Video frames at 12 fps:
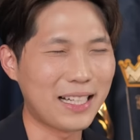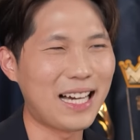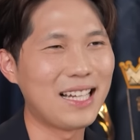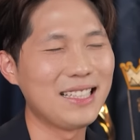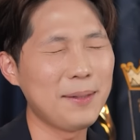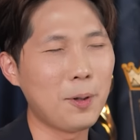หนด
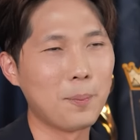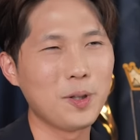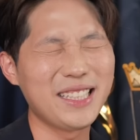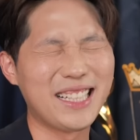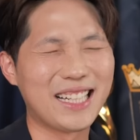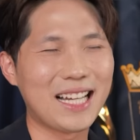การที่ผม
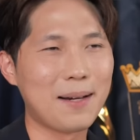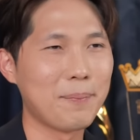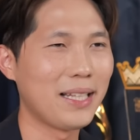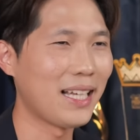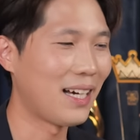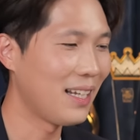พูดถึงนะครับ
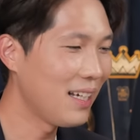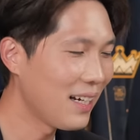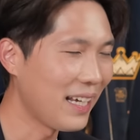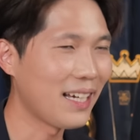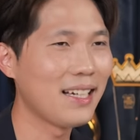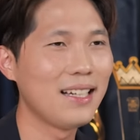มีทั้งเรื่อ
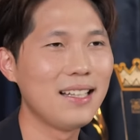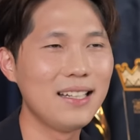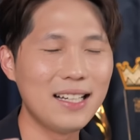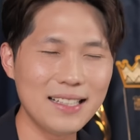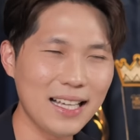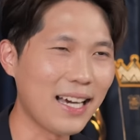งเล็ก
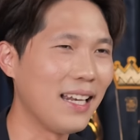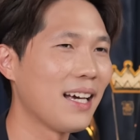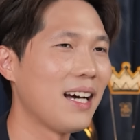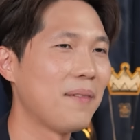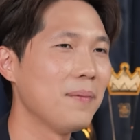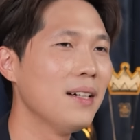เรื่องใหญ่เล
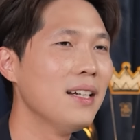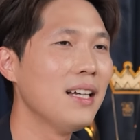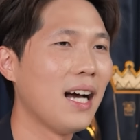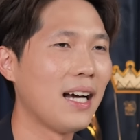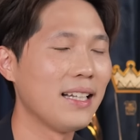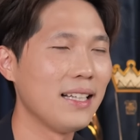ยครับ
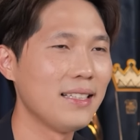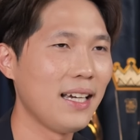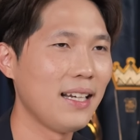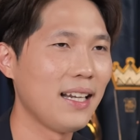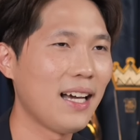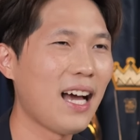อาทิ
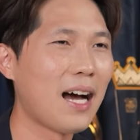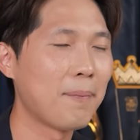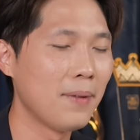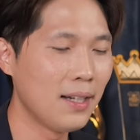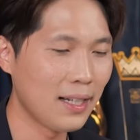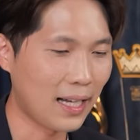เช่นนะครับ
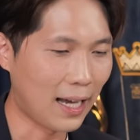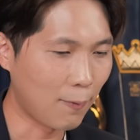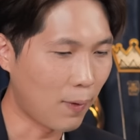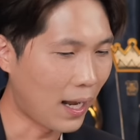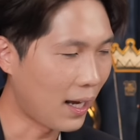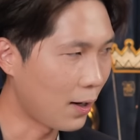การ
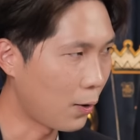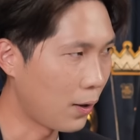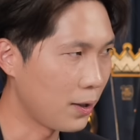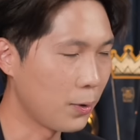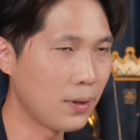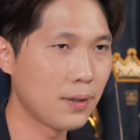วางก
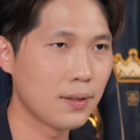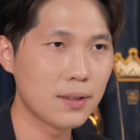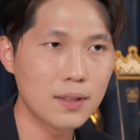ลยุทธ์